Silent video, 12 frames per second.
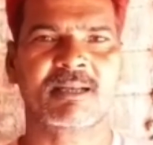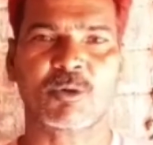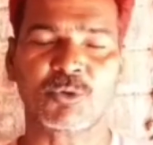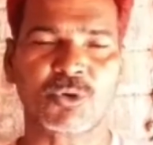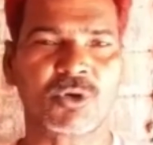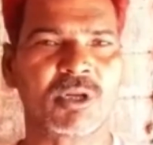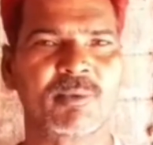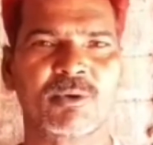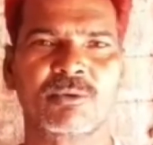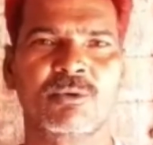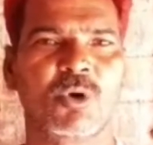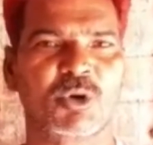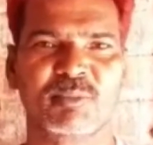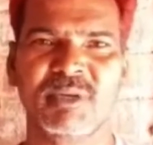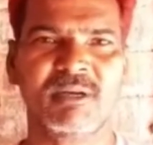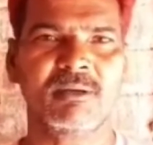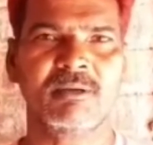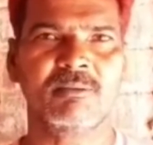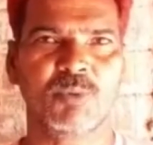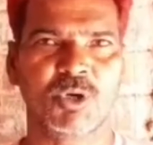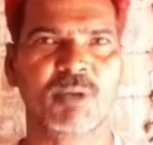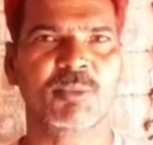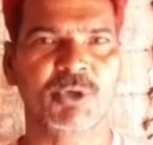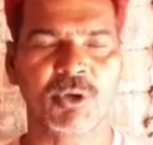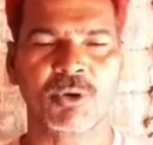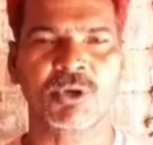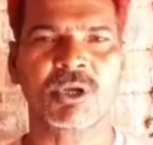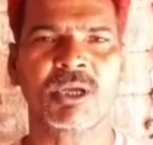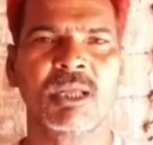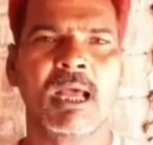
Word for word: ডাউট হলো এবং গরমিল বলে মনে হলো